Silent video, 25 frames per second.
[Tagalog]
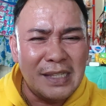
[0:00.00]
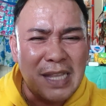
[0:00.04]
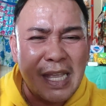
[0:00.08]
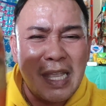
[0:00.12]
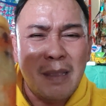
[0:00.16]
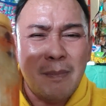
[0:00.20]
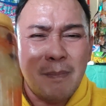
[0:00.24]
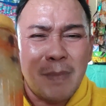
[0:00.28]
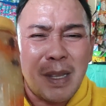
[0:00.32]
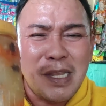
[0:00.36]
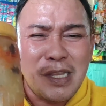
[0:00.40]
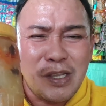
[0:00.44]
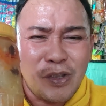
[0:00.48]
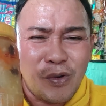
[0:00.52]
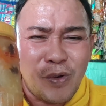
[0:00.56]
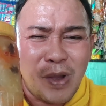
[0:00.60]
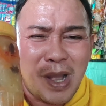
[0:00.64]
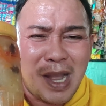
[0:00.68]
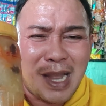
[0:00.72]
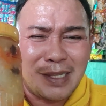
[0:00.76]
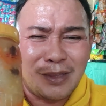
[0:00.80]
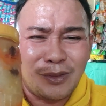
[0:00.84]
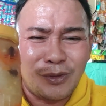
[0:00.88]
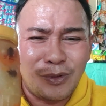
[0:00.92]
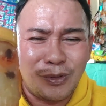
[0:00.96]
Tikman ko
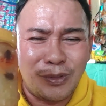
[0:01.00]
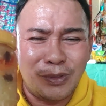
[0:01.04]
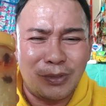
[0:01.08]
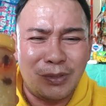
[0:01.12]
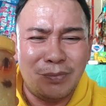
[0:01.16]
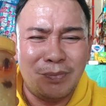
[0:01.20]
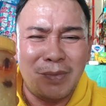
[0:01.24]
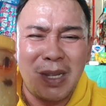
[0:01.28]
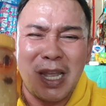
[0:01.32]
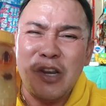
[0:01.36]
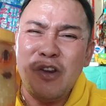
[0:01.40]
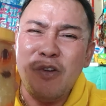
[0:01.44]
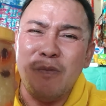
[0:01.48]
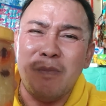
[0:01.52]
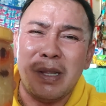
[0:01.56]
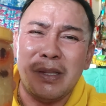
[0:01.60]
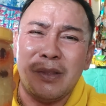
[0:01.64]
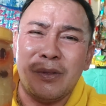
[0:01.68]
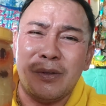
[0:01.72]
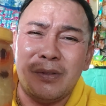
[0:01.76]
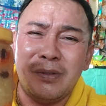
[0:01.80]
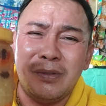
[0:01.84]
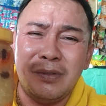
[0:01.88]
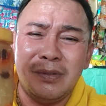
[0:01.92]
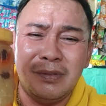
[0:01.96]
nga to. Ano
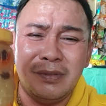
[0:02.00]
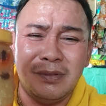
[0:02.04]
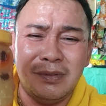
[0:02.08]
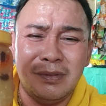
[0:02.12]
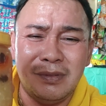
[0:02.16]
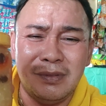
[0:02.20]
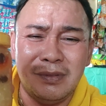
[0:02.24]
ba to?